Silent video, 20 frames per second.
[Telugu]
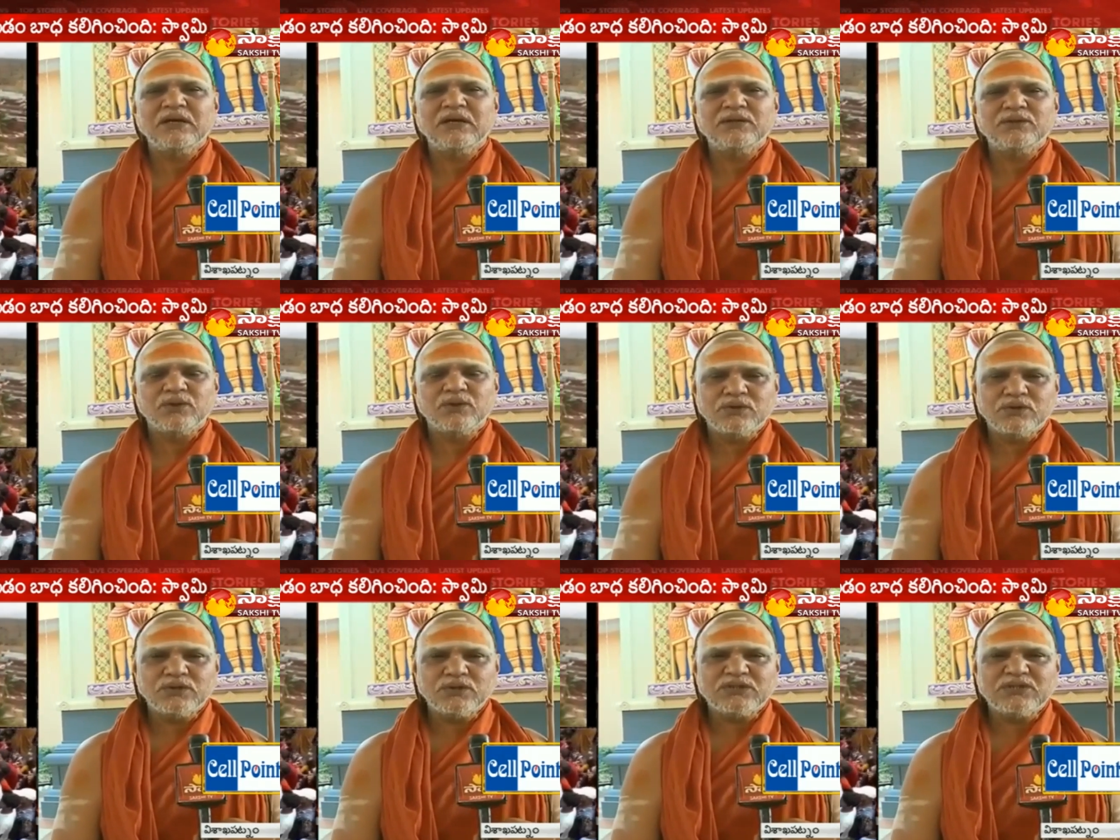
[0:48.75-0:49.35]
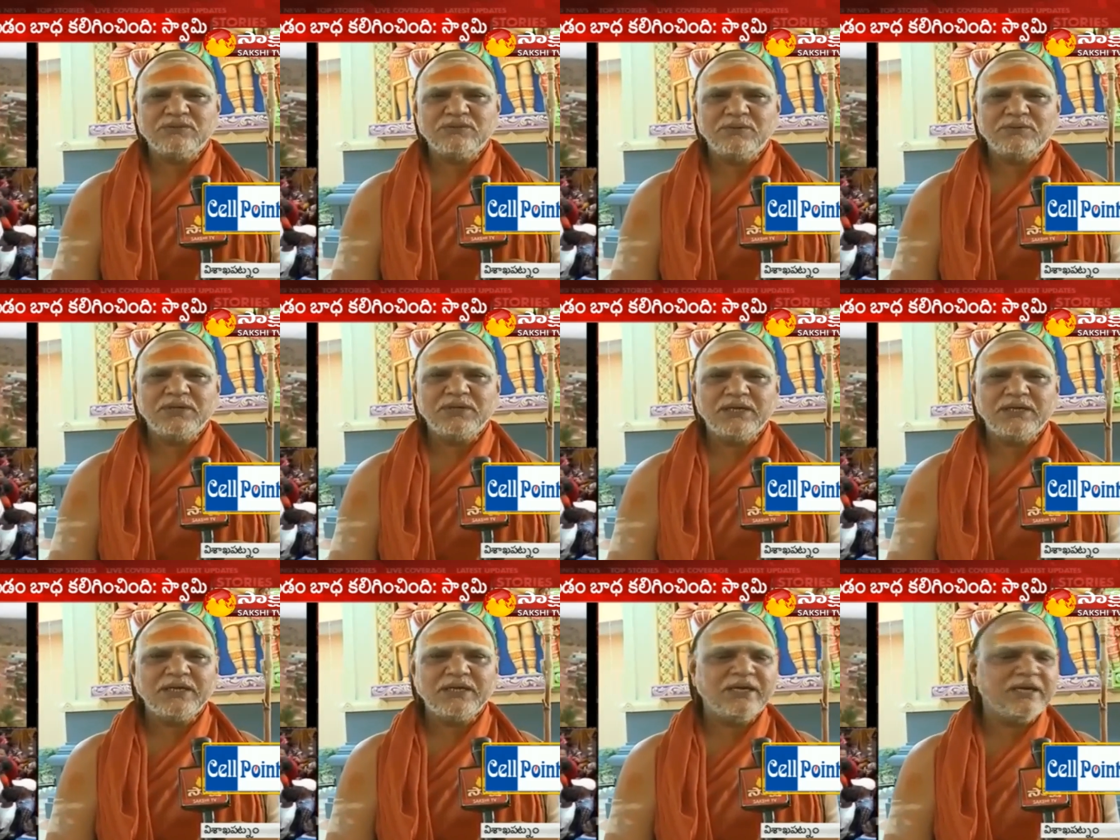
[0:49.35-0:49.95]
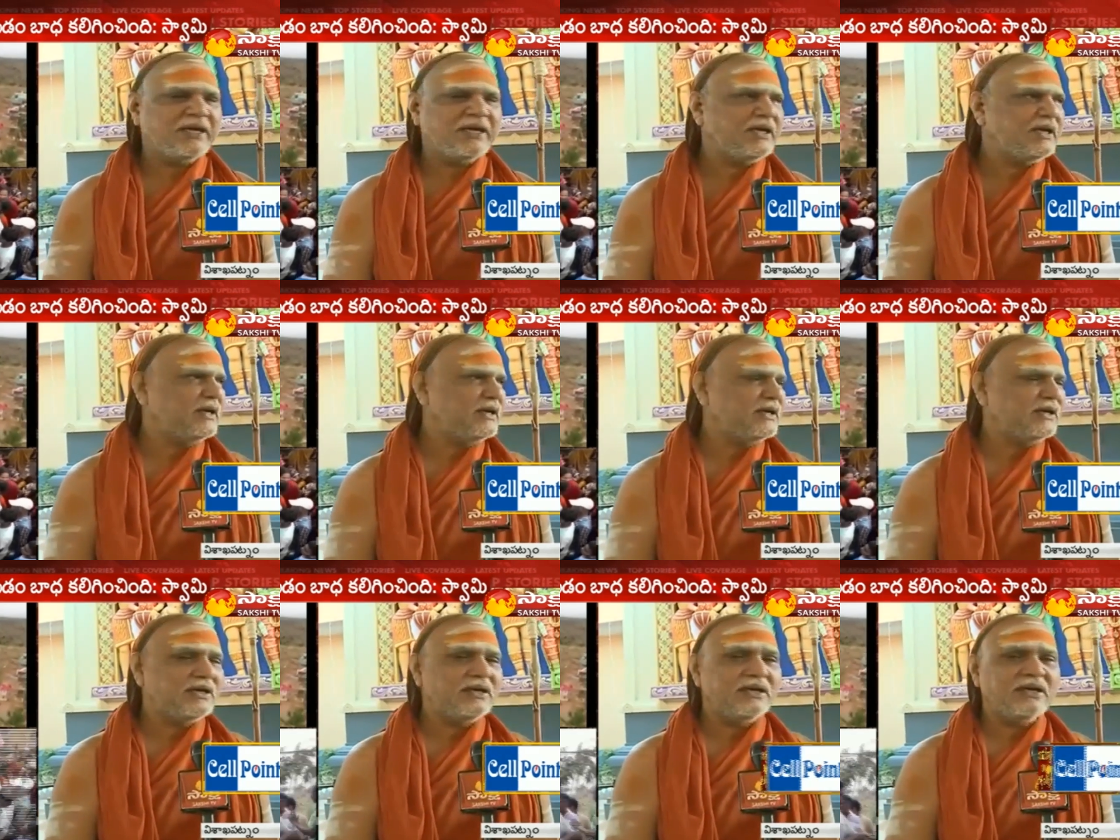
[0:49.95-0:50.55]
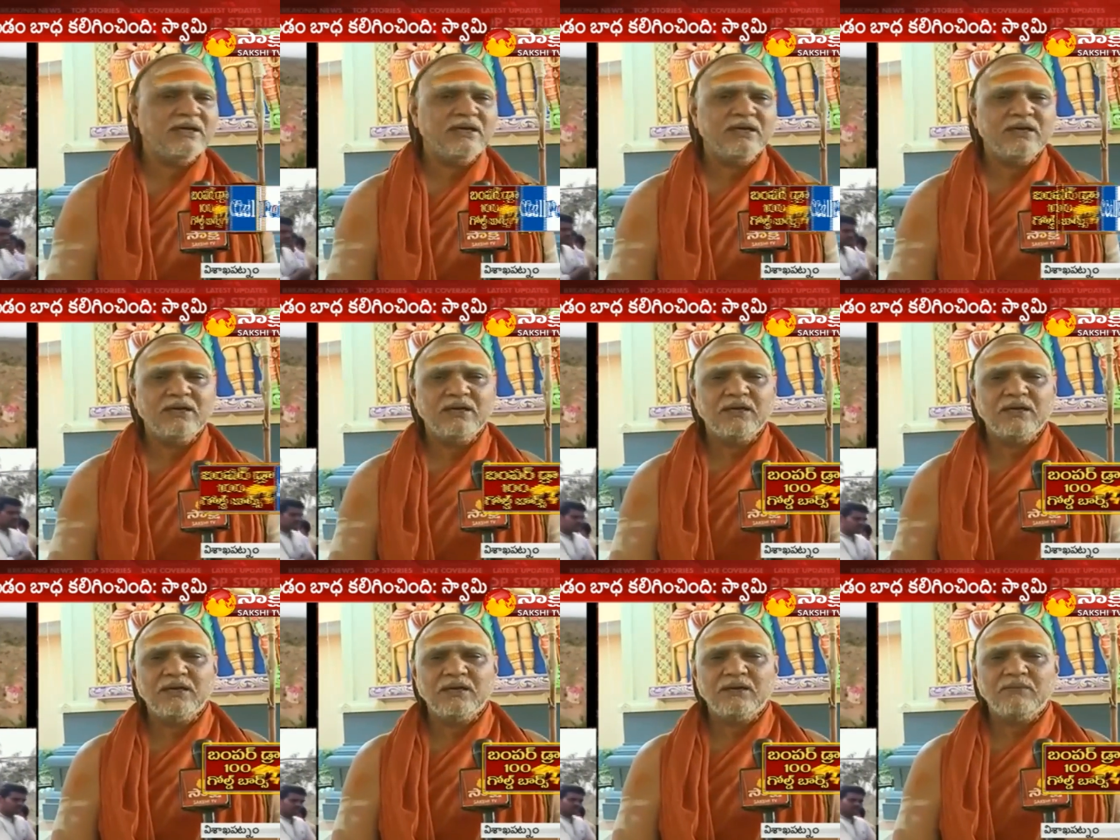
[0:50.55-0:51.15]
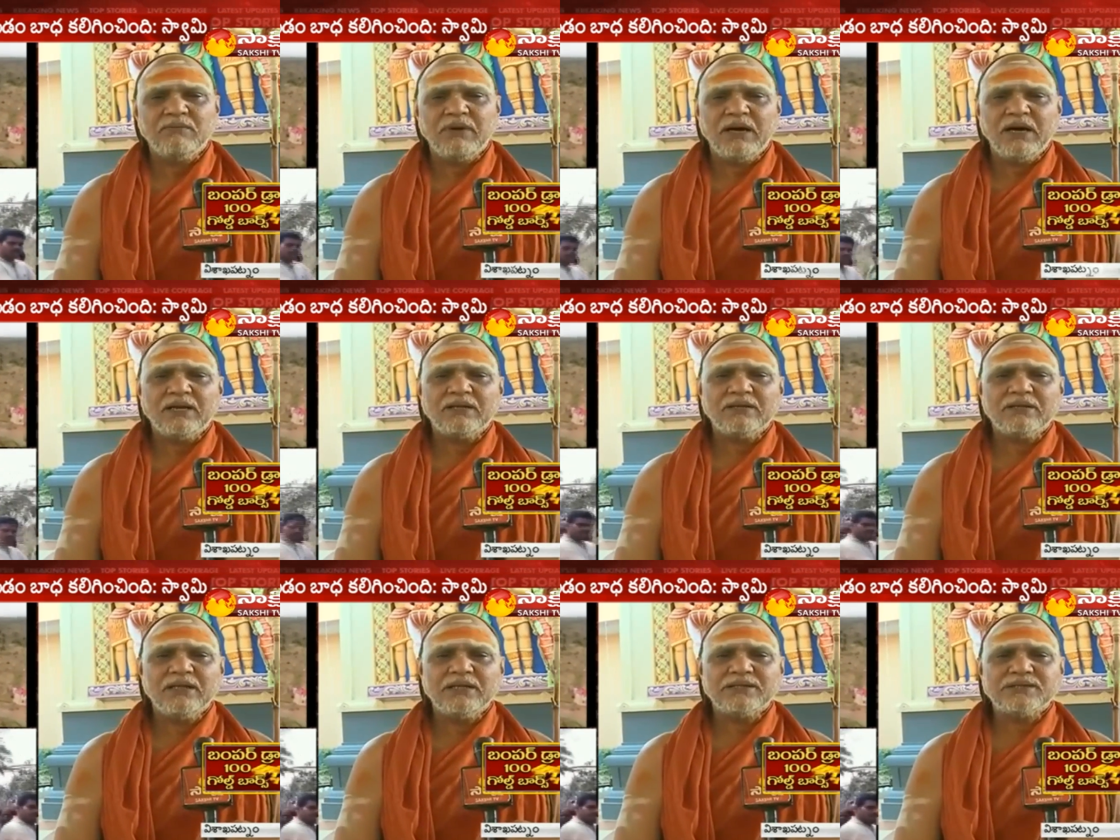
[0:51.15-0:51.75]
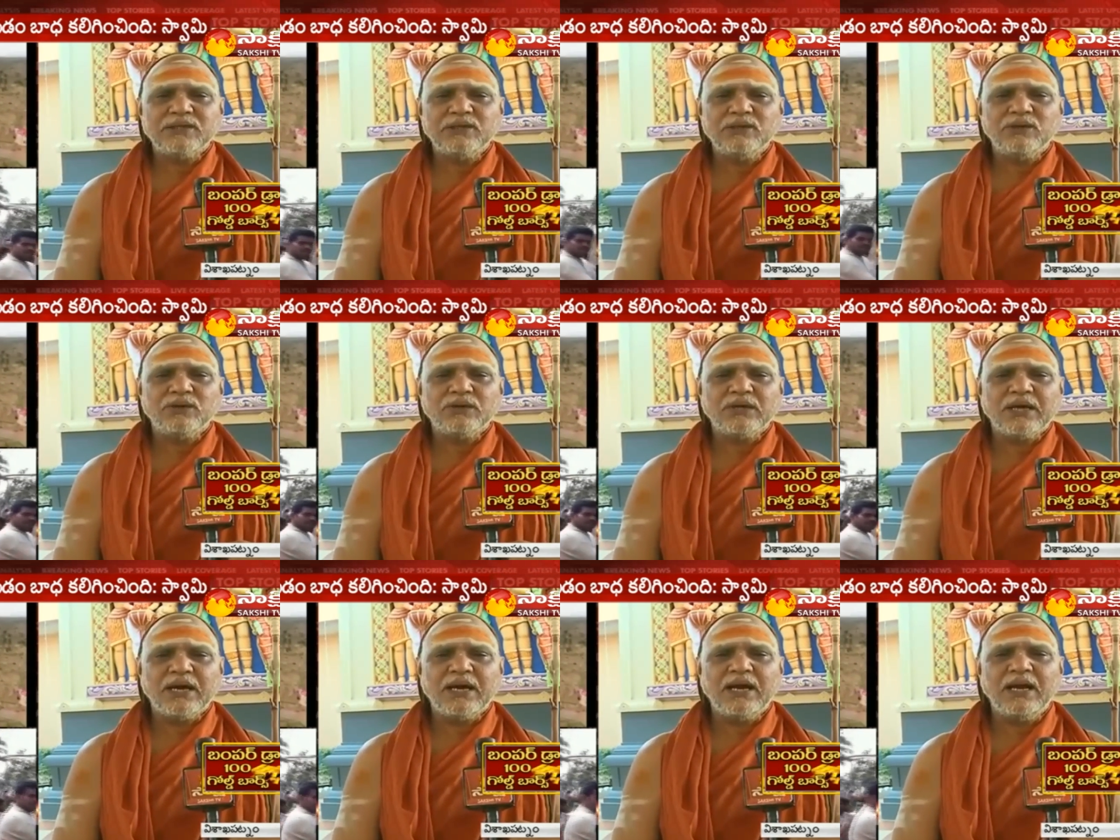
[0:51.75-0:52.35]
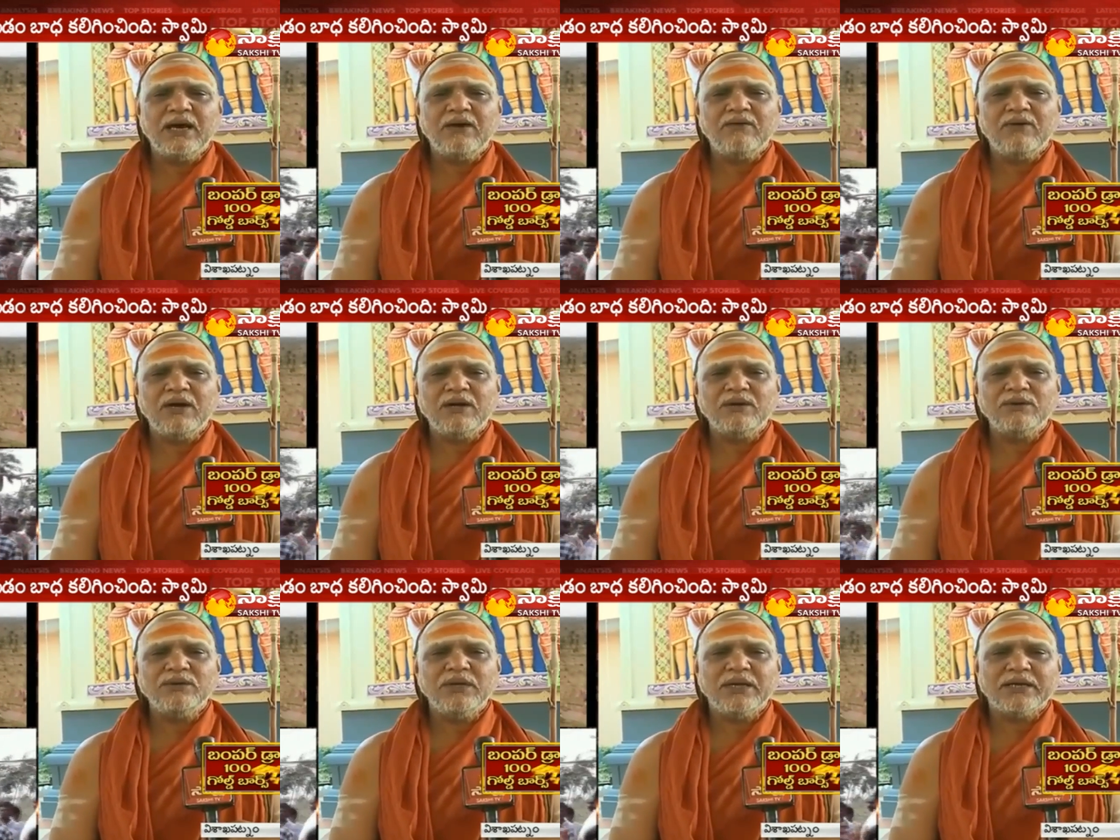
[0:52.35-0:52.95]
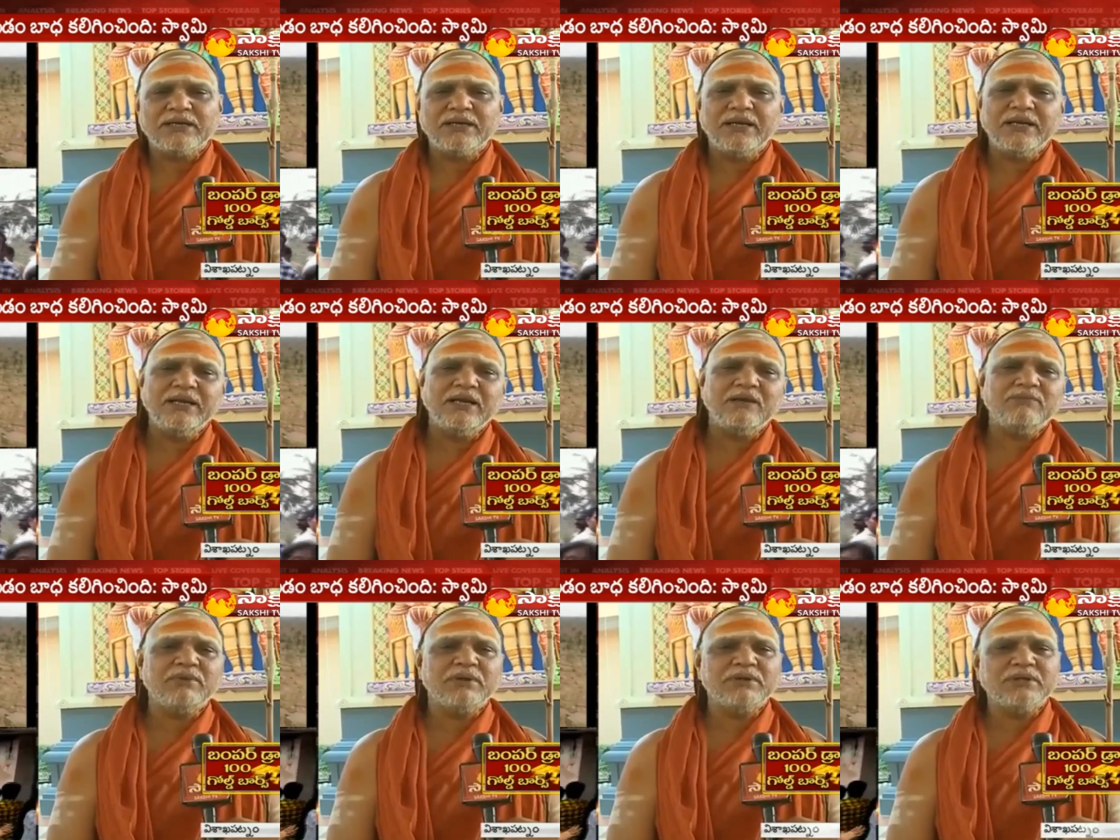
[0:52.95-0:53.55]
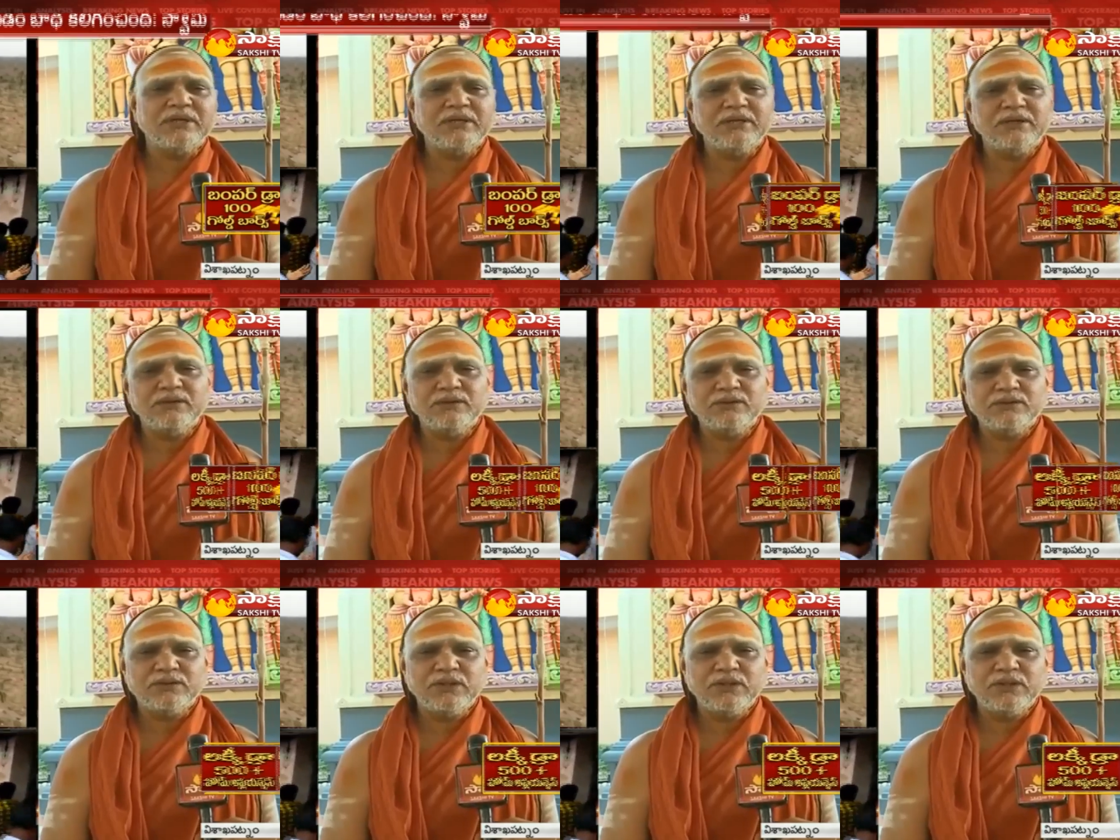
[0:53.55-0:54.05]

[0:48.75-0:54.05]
కానీ దురదృష్టం ఏమిటంటే భారతదేశంలో కేరళ వాళ్ళు ఎక్కడైనా బ్రతికి